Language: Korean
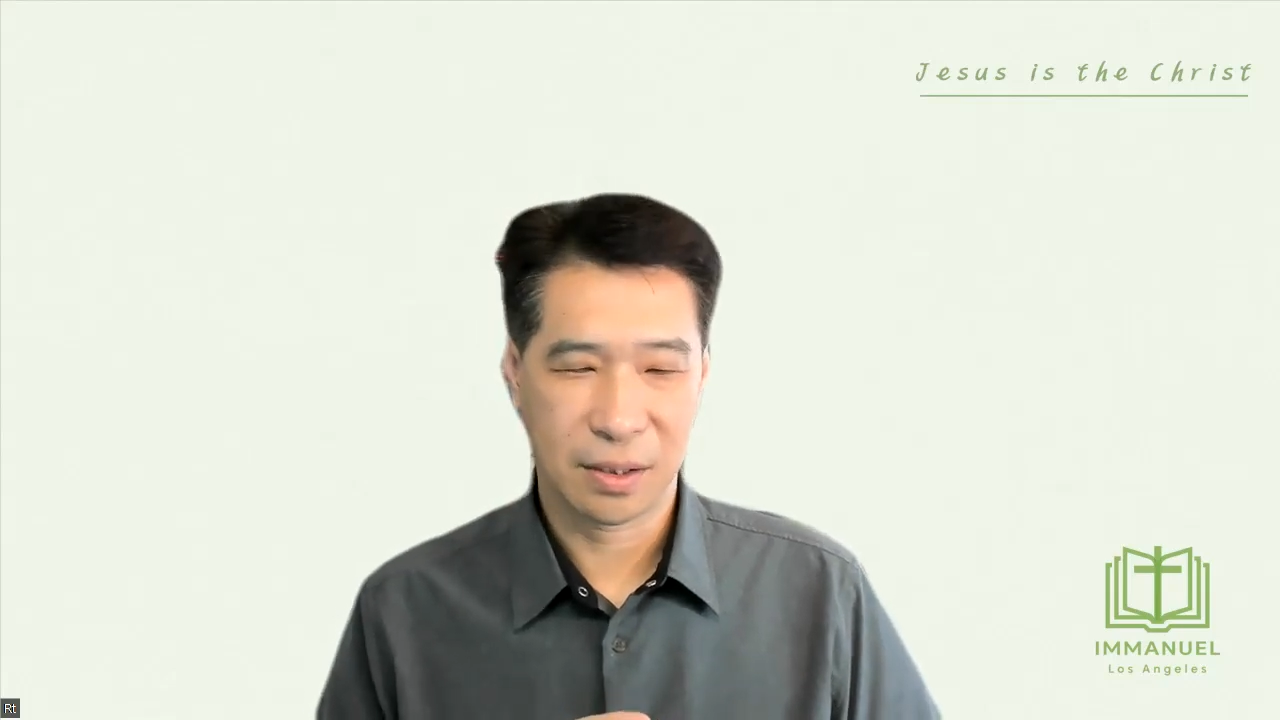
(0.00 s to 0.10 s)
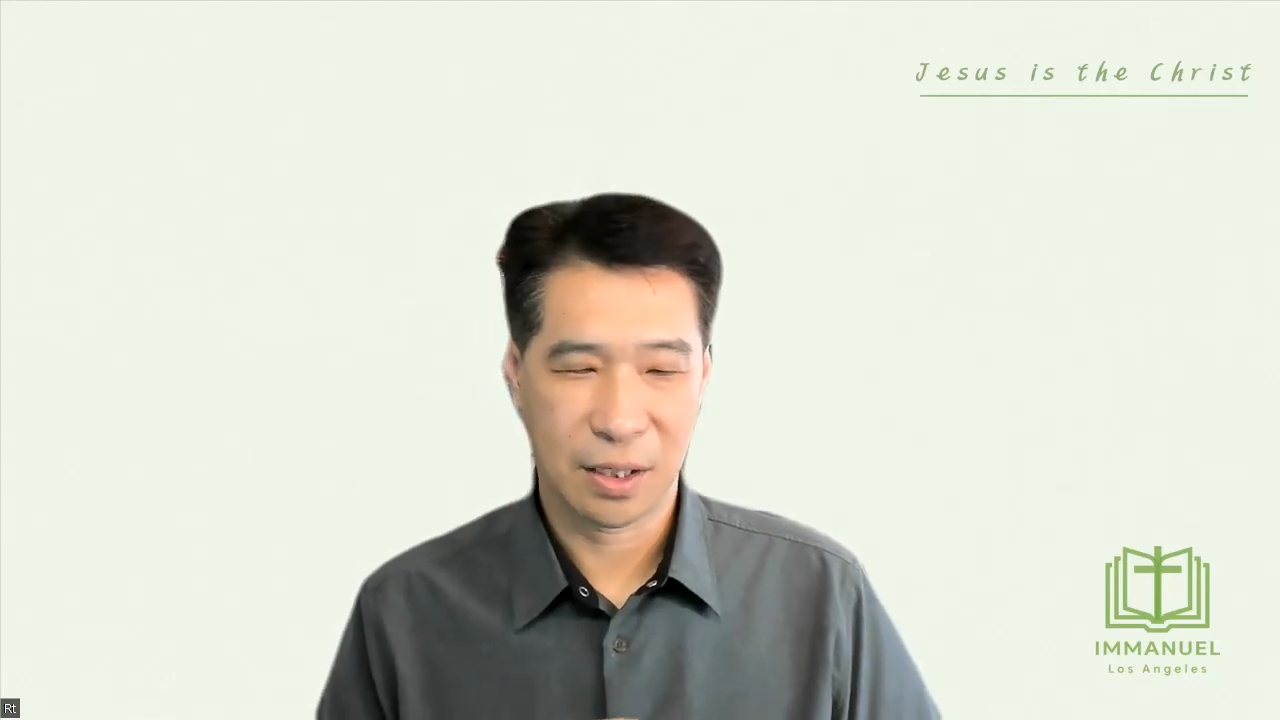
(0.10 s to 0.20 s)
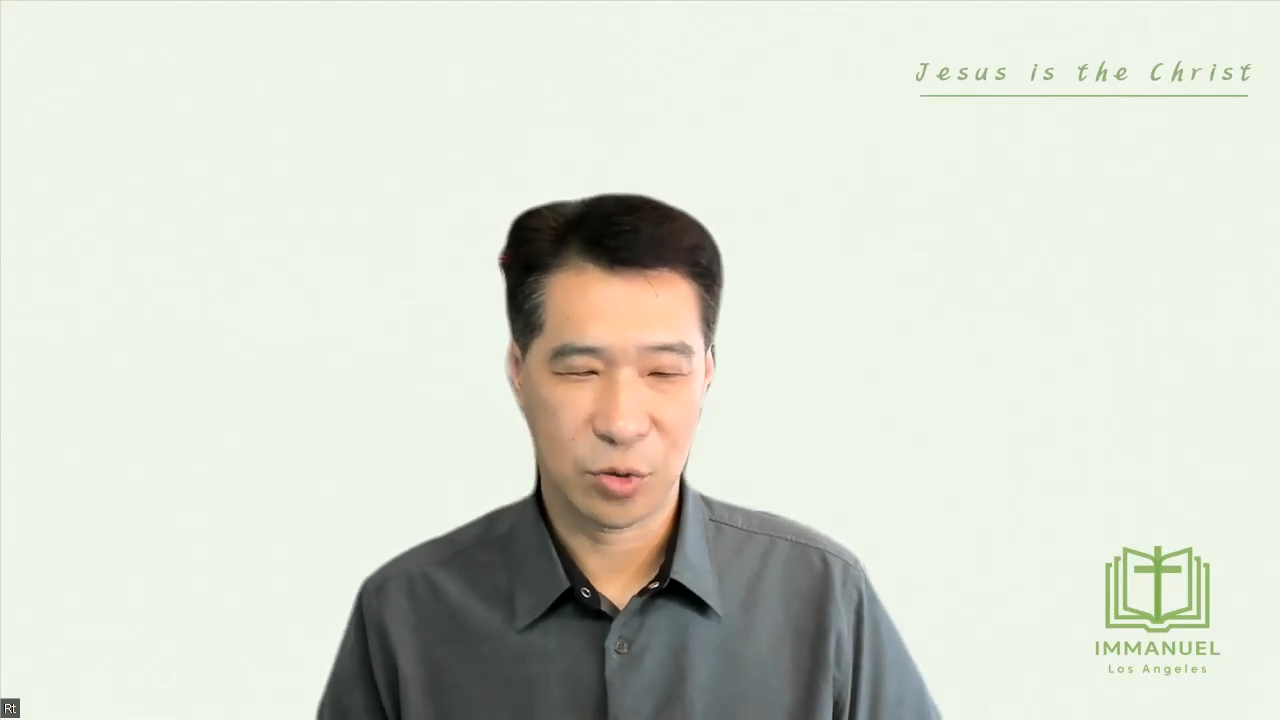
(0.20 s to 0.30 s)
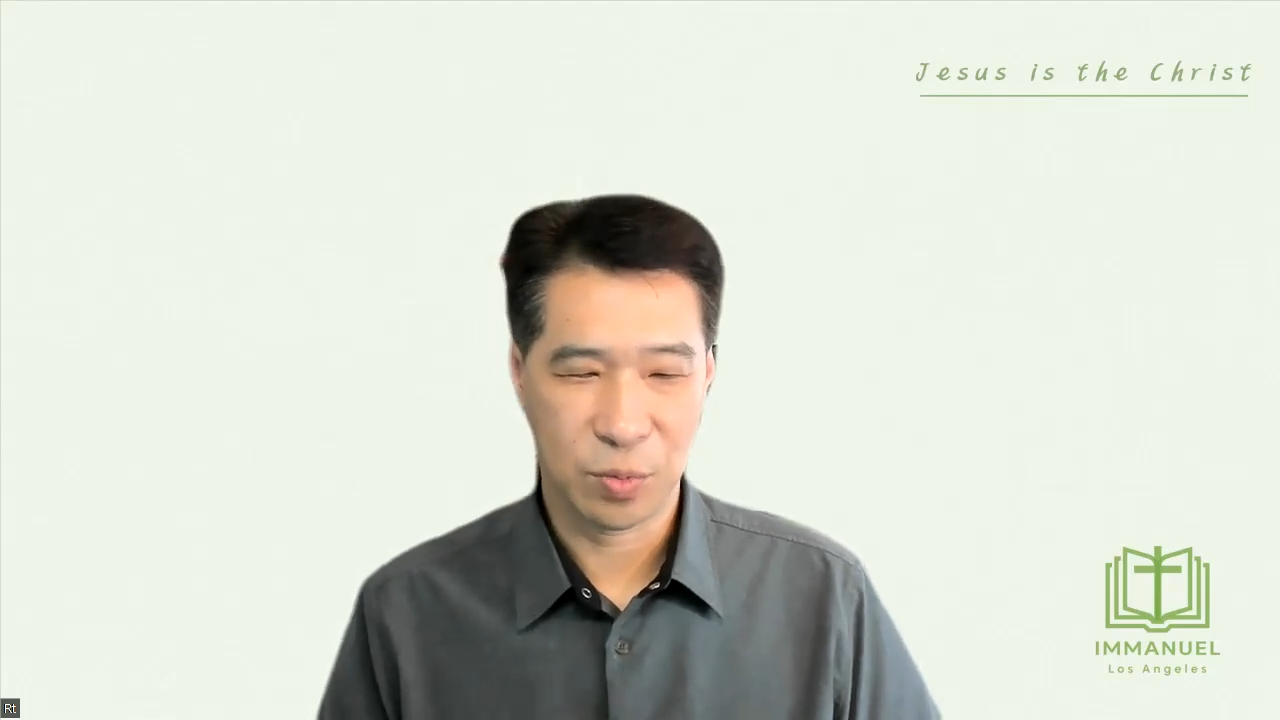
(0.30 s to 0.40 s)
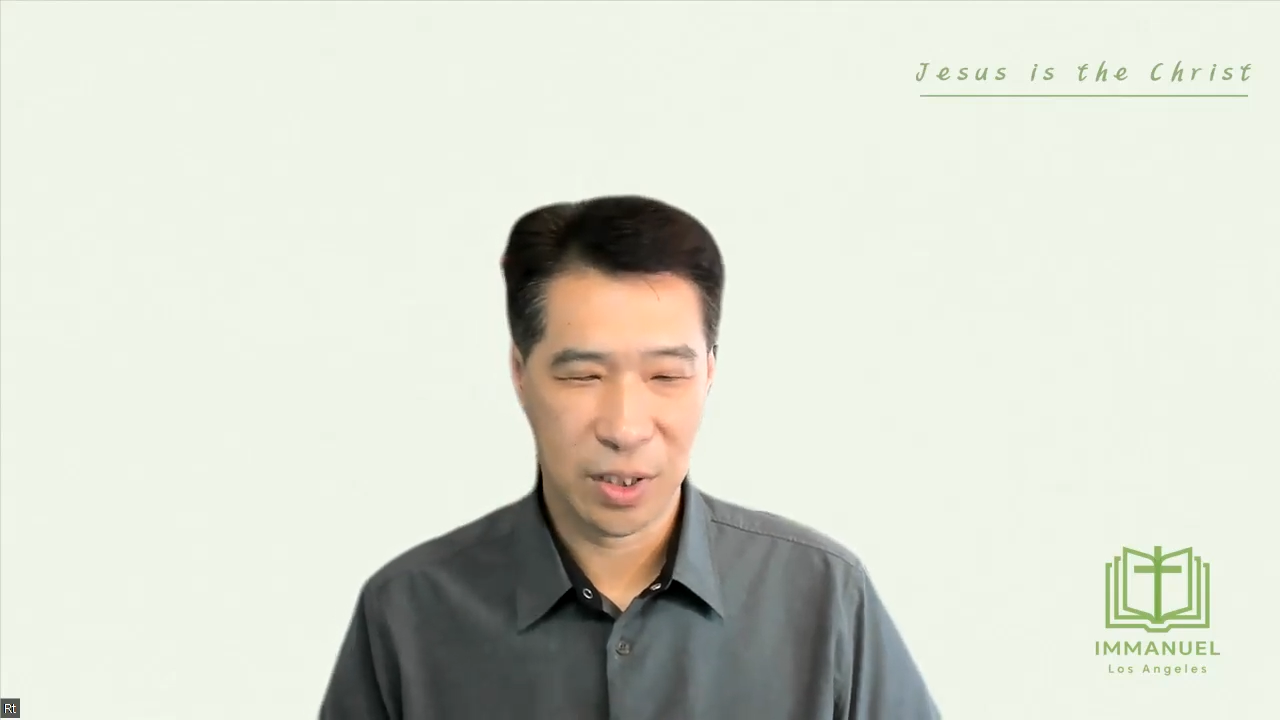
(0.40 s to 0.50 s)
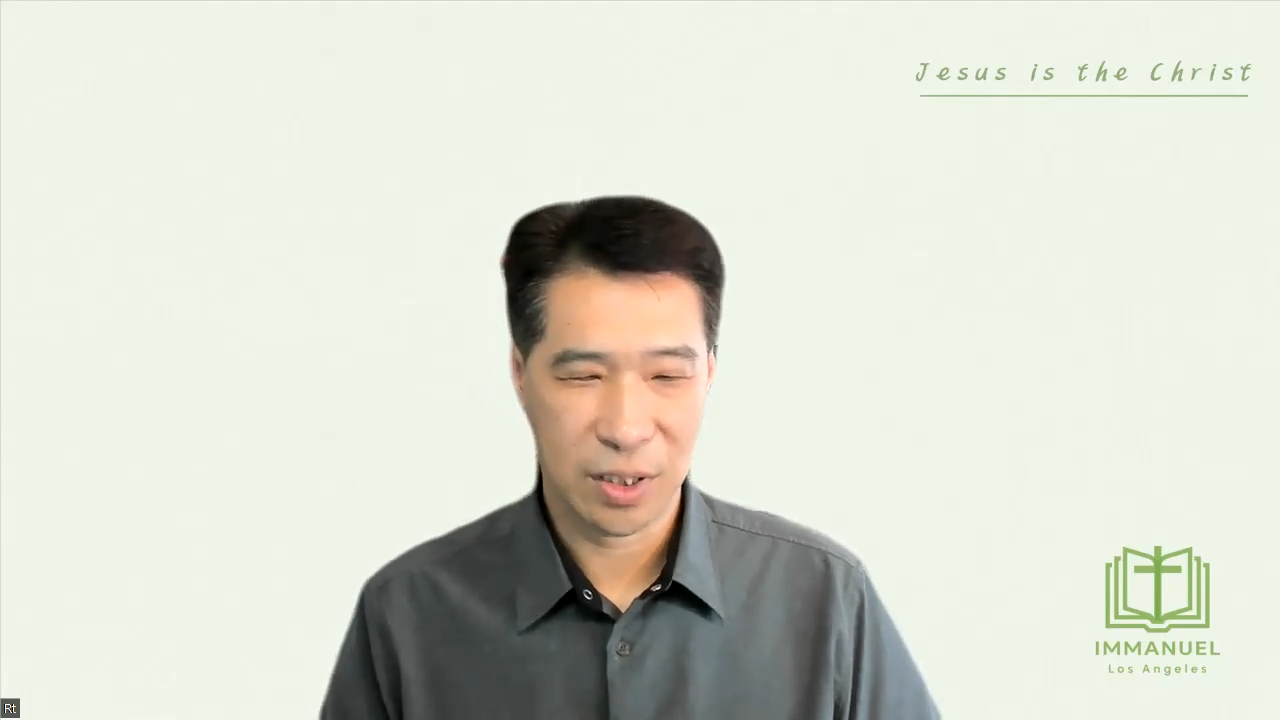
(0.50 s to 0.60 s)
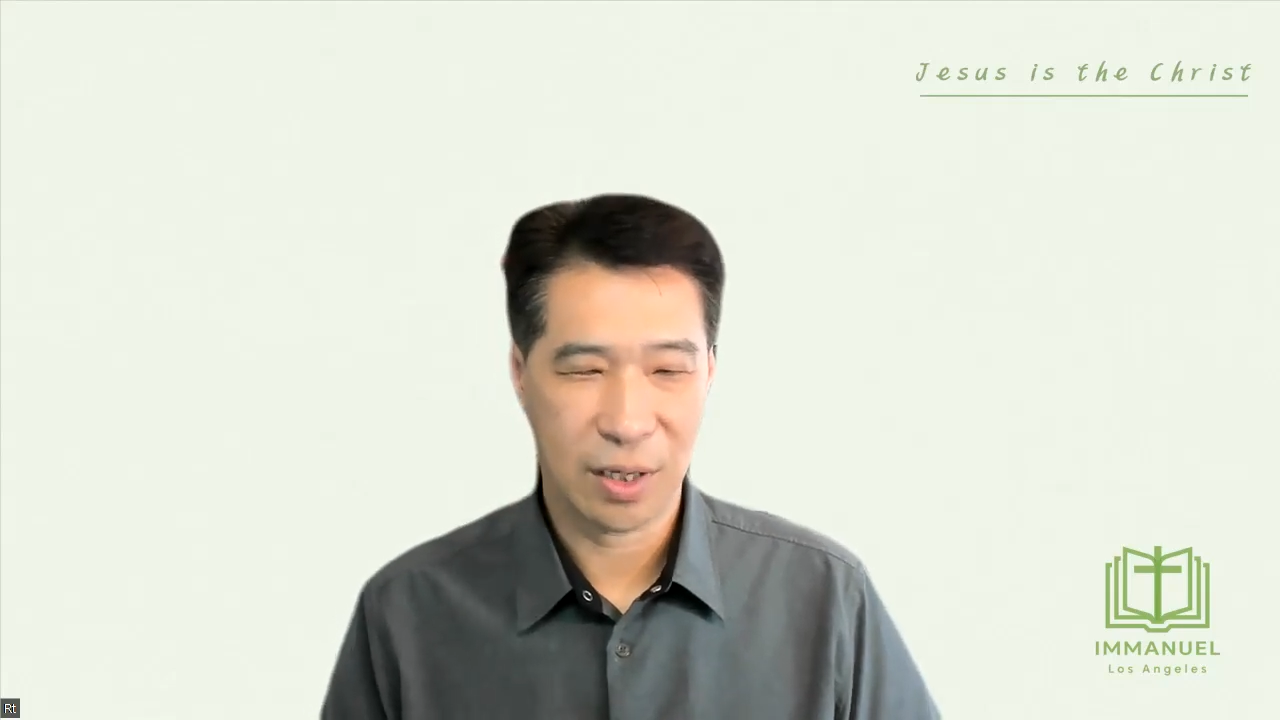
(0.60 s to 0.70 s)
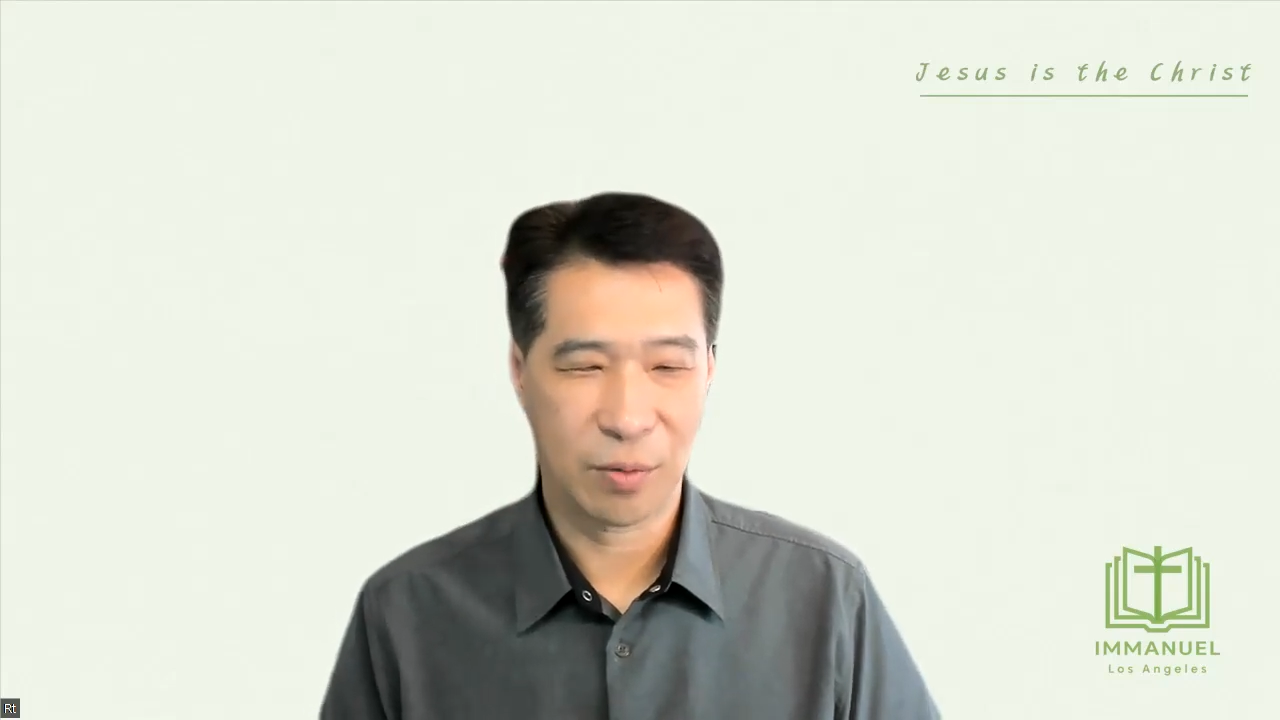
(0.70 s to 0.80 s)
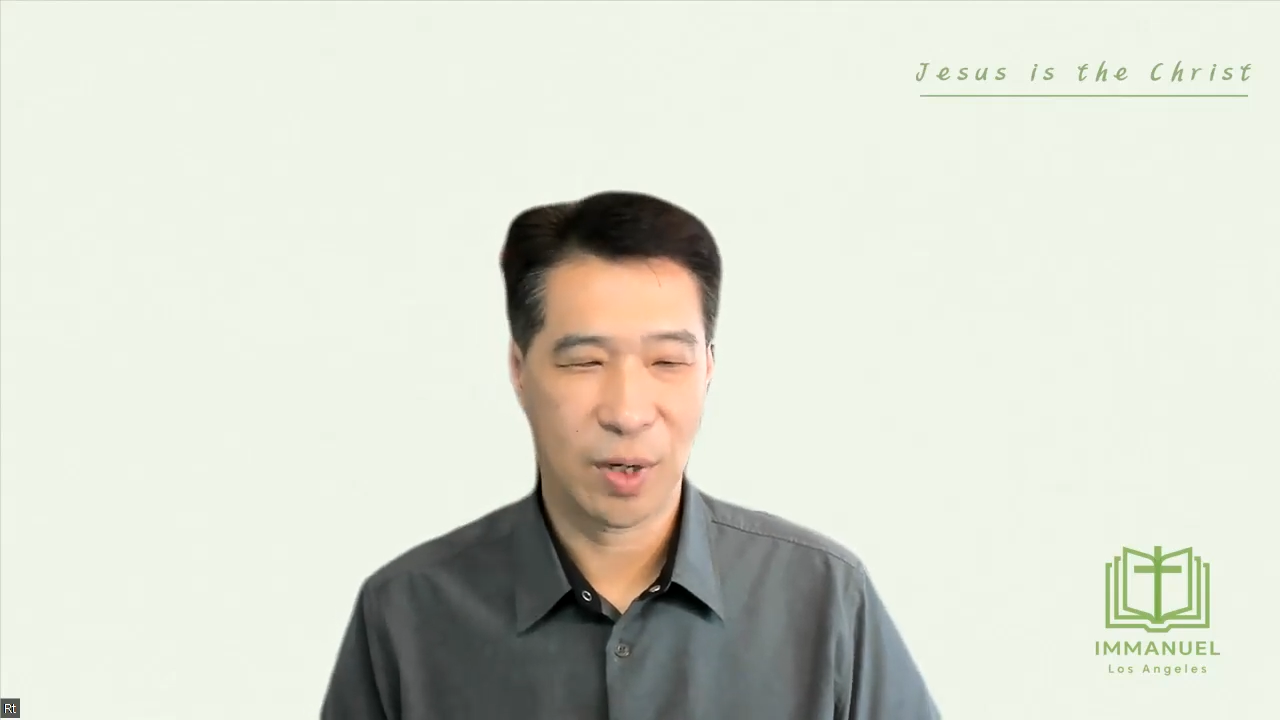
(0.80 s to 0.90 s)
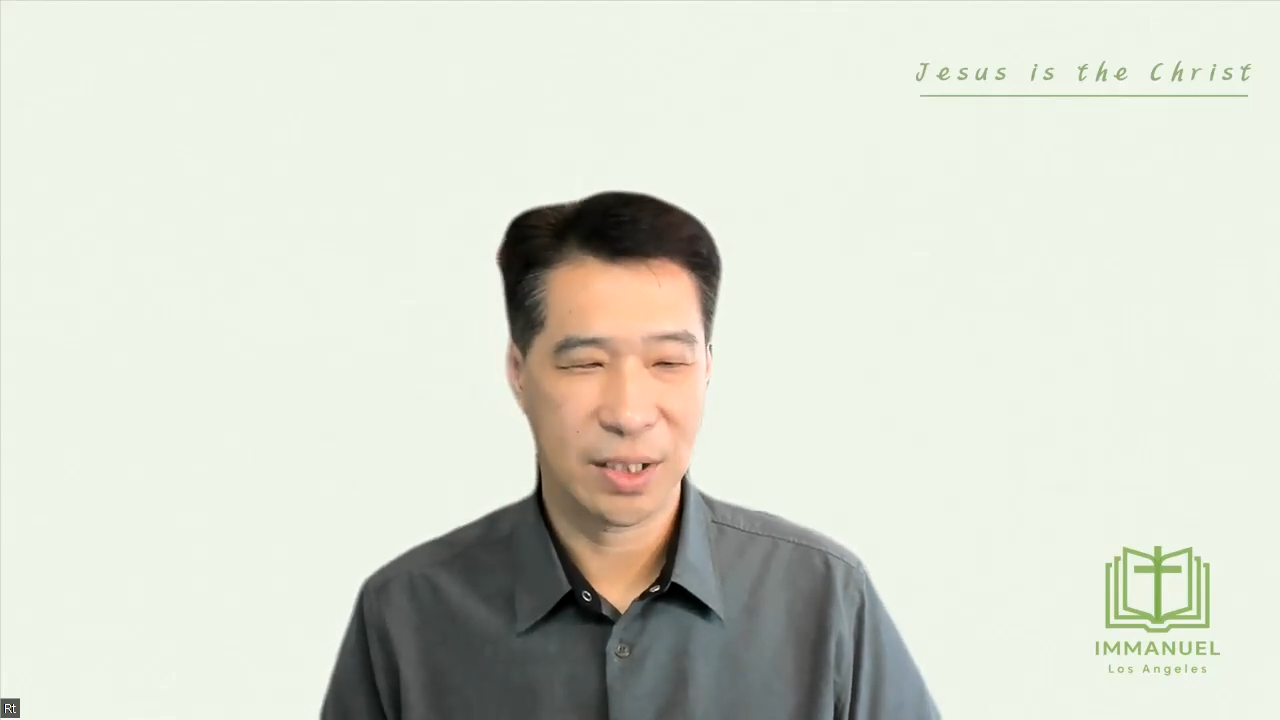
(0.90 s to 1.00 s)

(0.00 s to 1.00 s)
예수 믿는다고